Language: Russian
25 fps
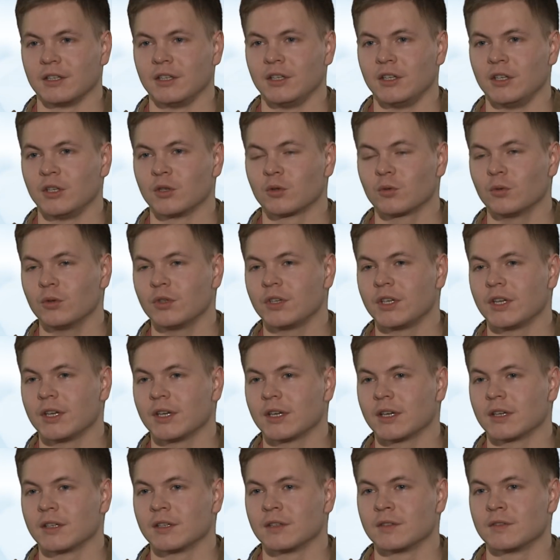и
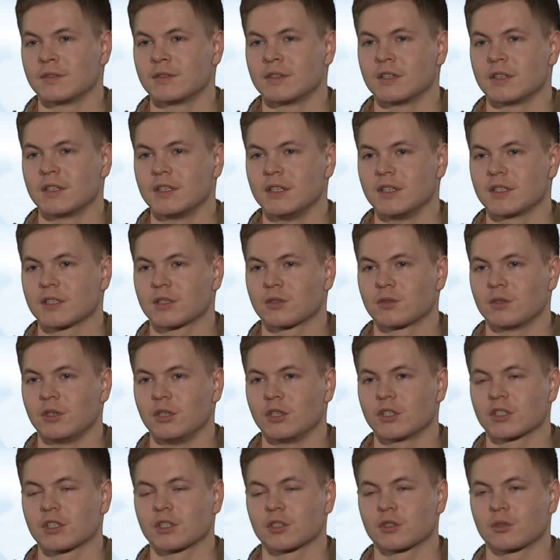Якутия, Всероссийская
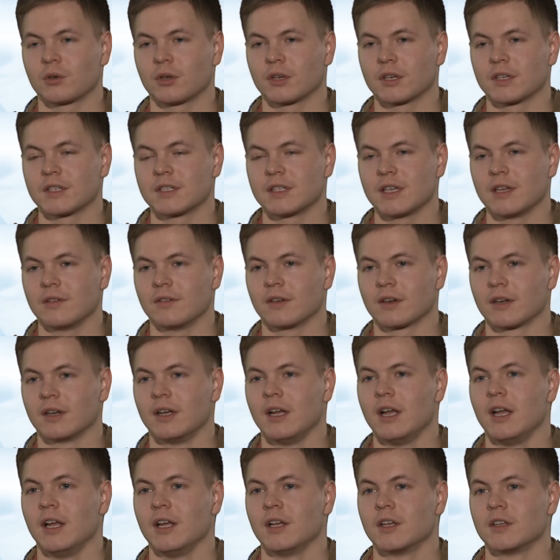студенческая стройка «Север»,
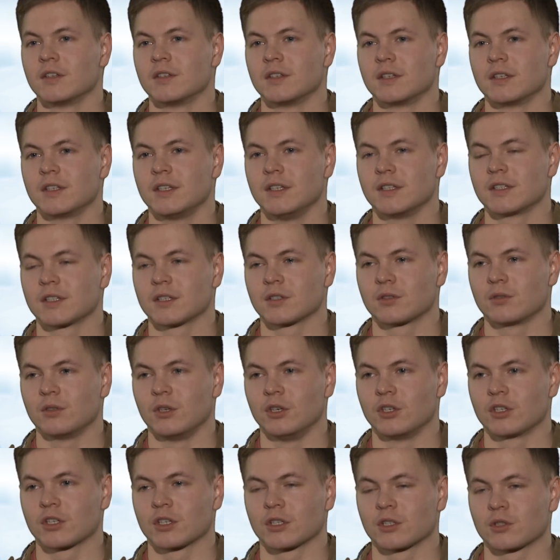Всероссийская
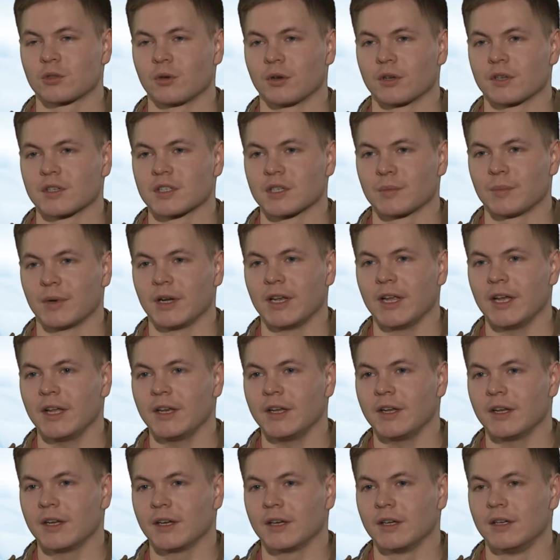студенческая стройка
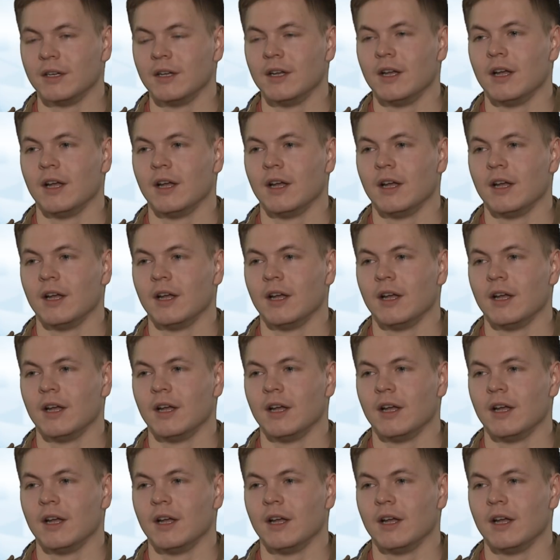«Заполярье».